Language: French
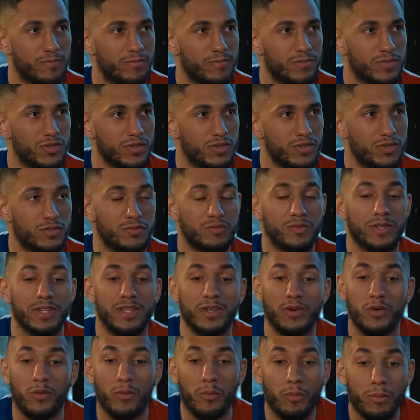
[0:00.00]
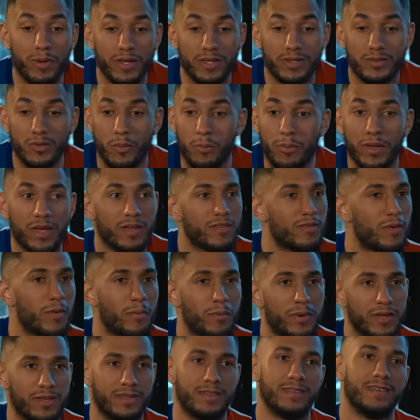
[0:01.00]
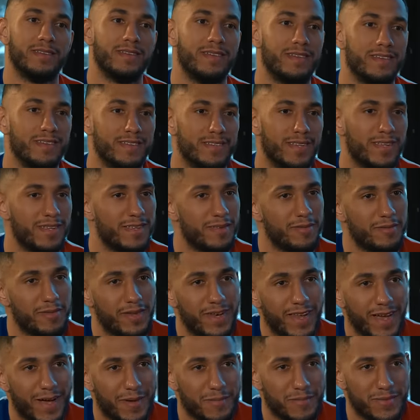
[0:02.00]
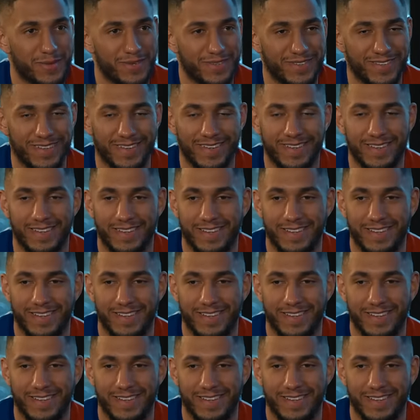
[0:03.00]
Parce que tu fais des compètes, ton père il vient pas, t'es vénère un peu, tu vois.